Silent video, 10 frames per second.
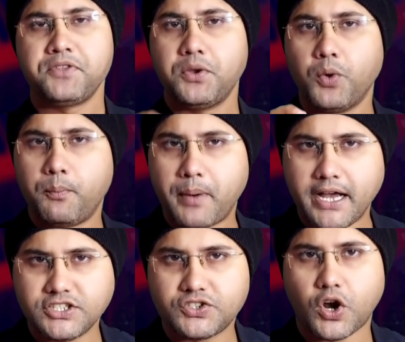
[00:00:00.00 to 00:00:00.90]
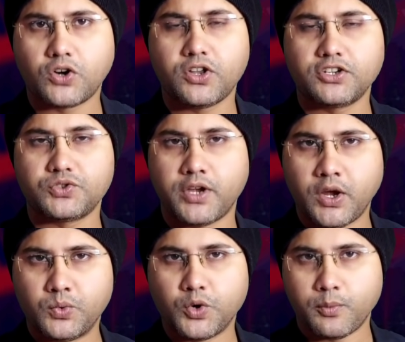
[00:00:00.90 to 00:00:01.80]
कि वो पांच डॉक्टर जो हैं
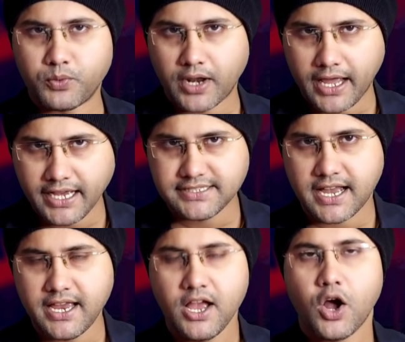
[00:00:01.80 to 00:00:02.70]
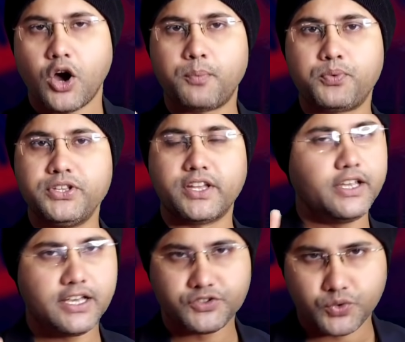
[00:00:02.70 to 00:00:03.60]
उनको बुलाया जाए और पूरी
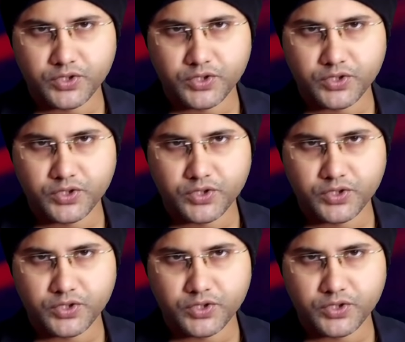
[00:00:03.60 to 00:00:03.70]
तरीके से